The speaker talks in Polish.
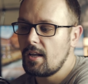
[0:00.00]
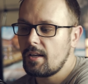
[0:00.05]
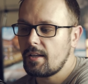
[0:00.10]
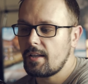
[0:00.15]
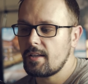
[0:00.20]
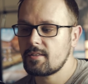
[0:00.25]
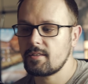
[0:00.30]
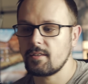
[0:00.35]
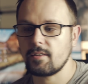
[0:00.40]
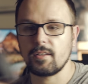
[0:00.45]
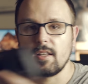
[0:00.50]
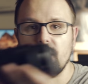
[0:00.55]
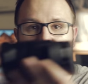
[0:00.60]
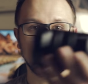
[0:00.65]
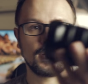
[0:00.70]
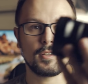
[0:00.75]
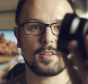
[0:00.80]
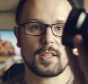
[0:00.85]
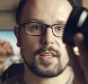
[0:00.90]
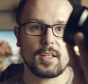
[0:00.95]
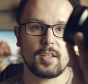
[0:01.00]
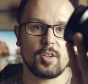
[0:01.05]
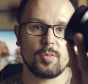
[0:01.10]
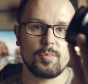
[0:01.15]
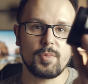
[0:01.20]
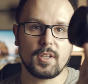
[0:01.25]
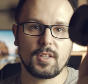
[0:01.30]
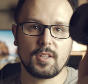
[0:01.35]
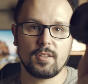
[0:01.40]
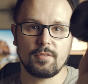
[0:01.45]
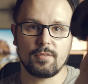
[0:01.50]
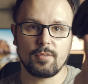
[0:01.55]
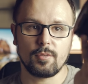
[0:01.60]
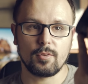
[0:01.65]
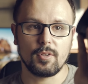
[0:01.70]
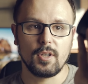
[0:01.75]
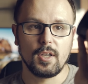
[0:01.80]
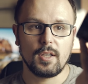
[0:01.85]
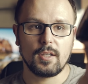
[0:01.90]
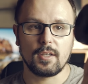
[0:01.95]
jest on do takiego
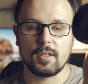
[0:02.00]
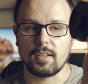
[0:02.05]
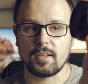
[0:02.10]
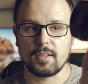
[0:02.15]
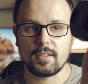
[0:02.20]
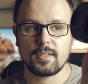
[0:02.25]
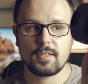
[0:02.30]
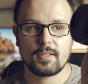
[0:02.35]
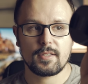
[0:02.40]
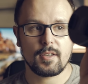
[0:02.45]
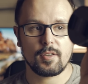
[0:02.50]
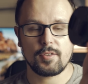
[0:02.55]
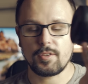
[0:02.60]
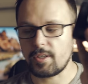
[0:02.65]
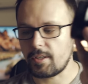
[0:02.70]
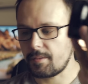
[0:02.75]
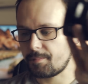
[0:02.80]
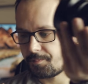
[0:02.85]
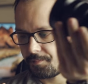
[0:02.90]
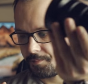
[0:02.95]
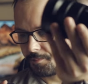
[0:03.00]
obiektywu e, Sony